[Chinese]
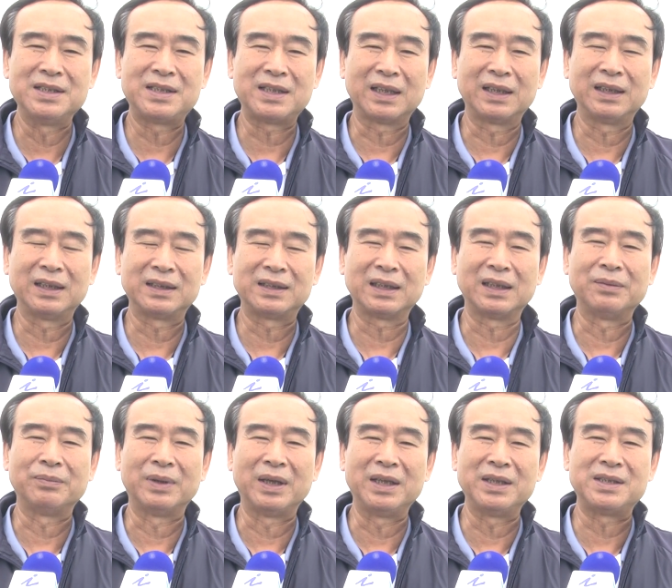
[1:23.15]
间的这
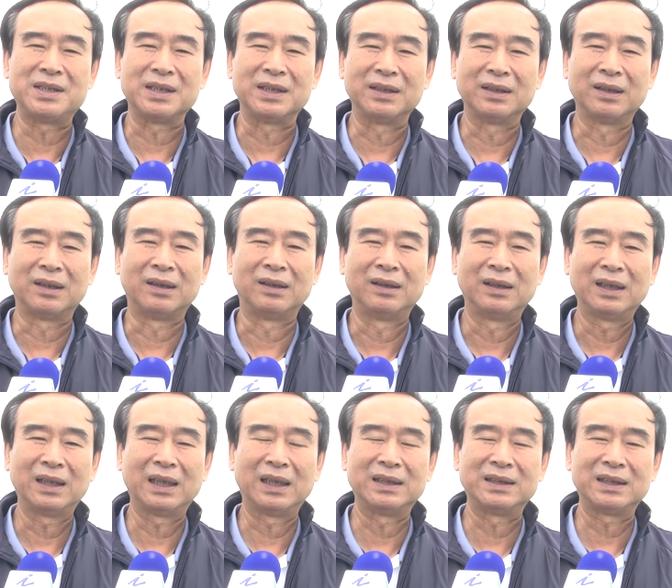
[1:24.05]
个美景哈，
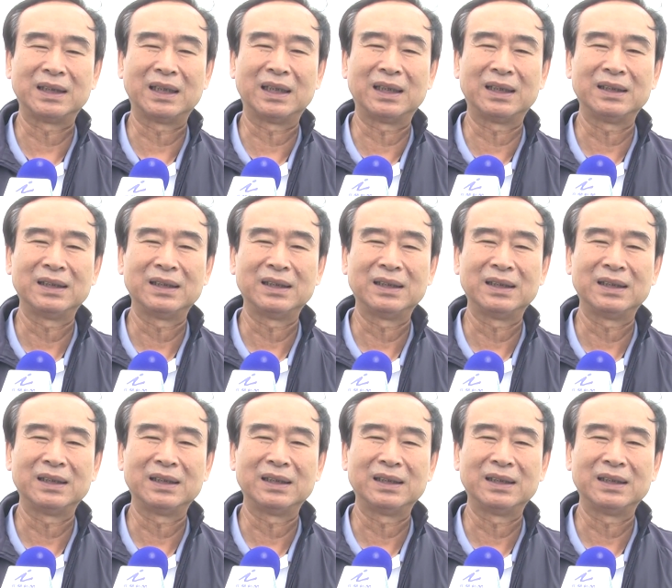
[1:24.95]
来遮